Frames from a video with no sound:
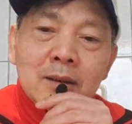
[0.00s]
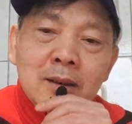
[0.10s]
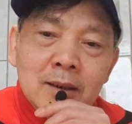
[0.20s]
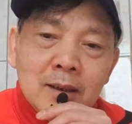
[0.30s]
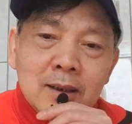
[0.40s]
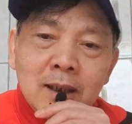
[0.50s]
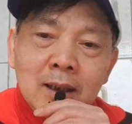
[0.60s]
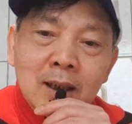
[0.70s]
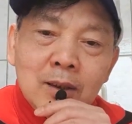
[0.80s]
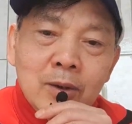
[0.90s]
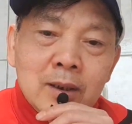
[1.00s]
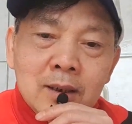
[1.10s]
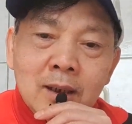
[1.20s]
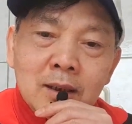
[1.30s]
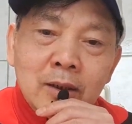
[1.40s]
người Đức kỳ thị tôi
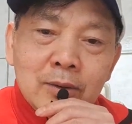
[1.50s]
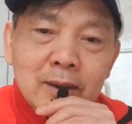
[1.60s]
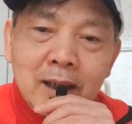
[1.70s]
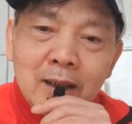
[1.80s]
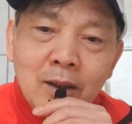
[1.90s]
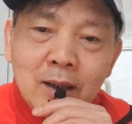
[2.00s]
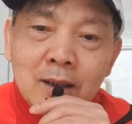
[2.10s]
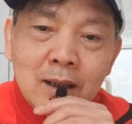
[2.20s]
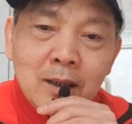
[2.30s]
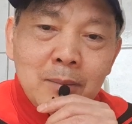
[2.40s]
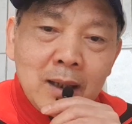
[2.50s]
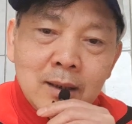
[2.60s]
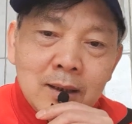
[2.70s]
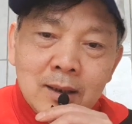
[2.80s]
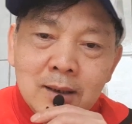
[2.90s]
người Đức nói tôi này nọ đó các bạn
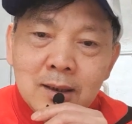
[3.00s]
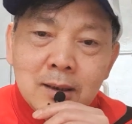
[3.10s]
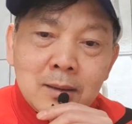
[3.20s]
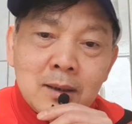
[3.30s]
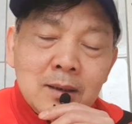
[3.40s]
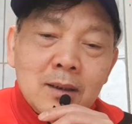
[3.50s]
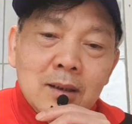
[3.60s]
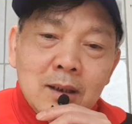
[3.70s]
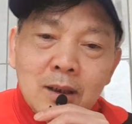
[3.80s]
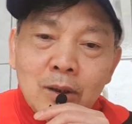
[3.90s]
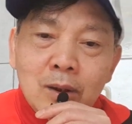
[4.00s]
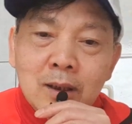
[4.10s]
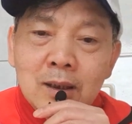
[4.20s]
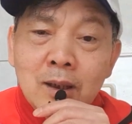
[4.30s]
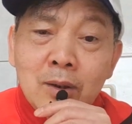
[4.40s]
ơi người Đức đó, ờ, ờ, ờ, thôi
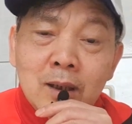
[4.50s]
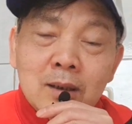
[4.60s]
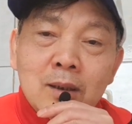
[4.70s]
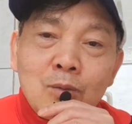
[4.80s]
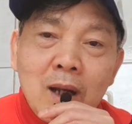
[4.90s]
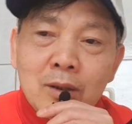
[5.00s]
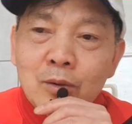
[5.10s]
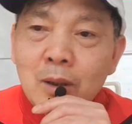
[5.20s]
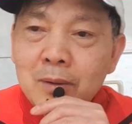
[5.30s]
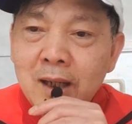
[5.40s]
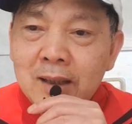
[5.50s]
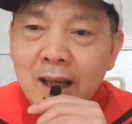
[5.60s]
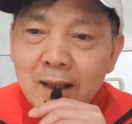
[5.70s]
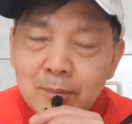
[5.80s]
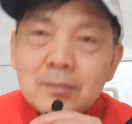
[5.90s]
trời cho đi qua du học nghề
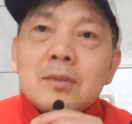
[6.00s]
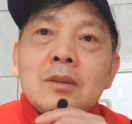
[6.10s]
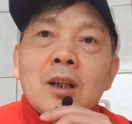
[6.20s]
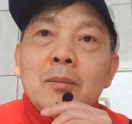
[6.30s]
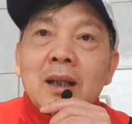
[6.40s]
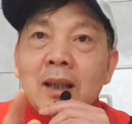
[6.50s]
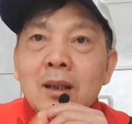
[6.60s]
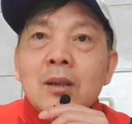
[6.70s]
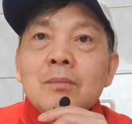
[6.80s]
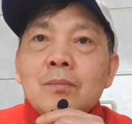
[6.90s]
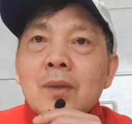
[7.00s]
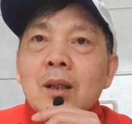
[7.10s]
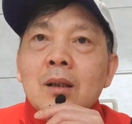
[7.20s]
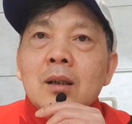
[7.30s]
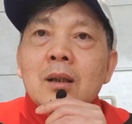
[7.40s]
chán lắm đó các bạn thấy không
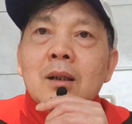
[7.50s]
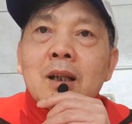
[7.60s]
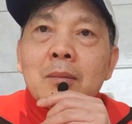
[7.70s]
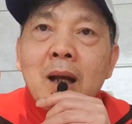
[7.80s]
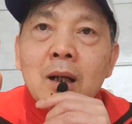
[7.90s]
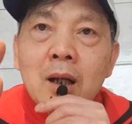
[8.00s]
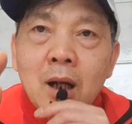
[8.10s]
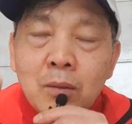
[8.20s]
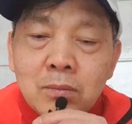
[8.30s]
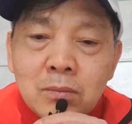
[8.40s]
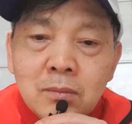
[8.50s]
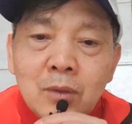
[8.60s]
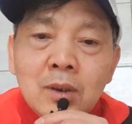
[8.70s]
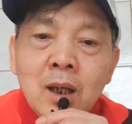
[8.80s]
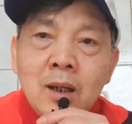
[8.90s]
các bạn không
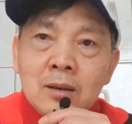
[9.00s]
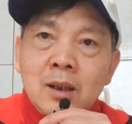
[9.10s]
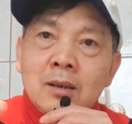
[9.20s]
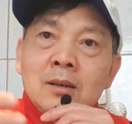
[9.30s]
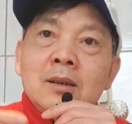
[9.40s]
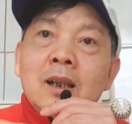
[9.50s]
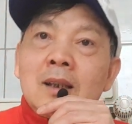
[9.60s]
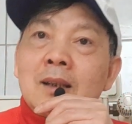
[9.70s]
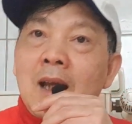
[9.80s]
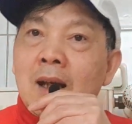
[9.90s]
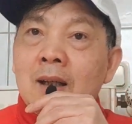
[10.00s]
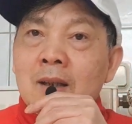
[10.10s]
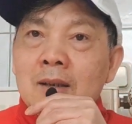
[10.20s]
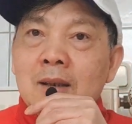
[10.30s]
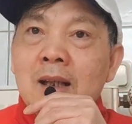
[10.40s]
bao giờ tự nghĩ
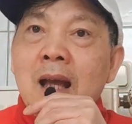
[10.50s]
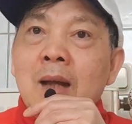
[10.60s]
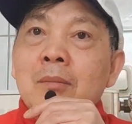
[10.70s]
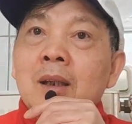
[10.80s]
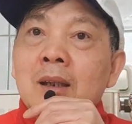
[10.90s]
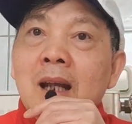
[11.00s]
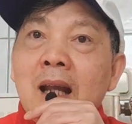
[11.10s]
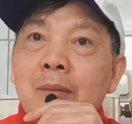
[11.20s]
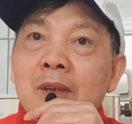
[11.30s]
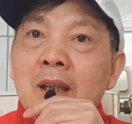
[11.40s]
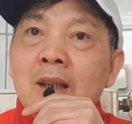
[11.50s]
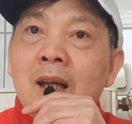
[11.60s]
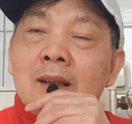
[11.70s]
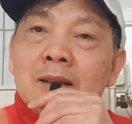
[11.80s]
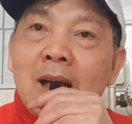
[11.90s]
rằng là mình đã làm gì
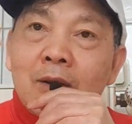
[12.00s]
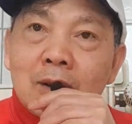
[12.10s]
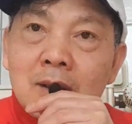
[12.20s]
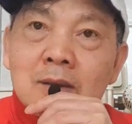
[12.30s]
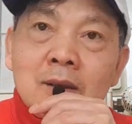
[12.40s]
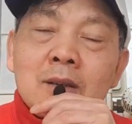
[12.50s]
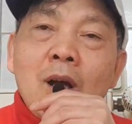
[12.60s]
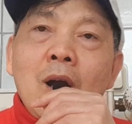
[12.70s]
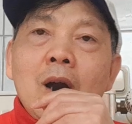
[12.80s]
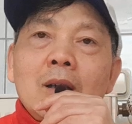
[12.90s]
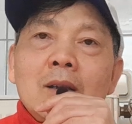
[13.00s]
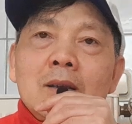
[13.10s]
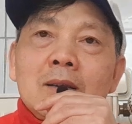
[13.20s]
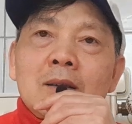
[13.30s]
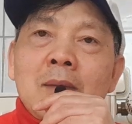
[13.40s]
để người ta có cái tư tưởng đó
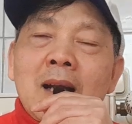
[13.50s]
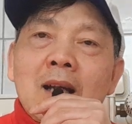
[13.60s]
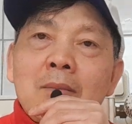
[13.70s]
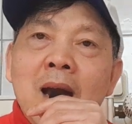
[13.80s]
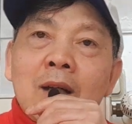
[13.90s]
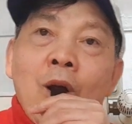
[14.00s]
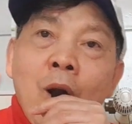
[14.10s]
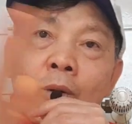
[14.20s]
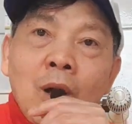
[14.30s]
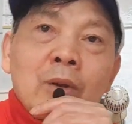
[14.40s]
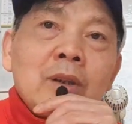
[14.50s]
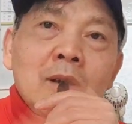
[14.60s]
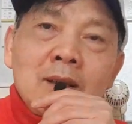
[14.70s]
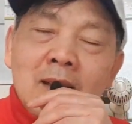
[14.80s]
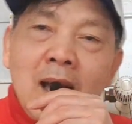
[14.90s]
mà các bạn đổ lỗi cho
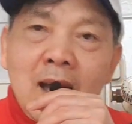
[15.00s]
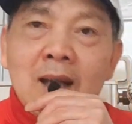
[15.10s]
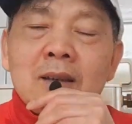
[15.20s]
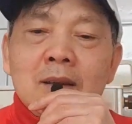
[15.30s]
người ta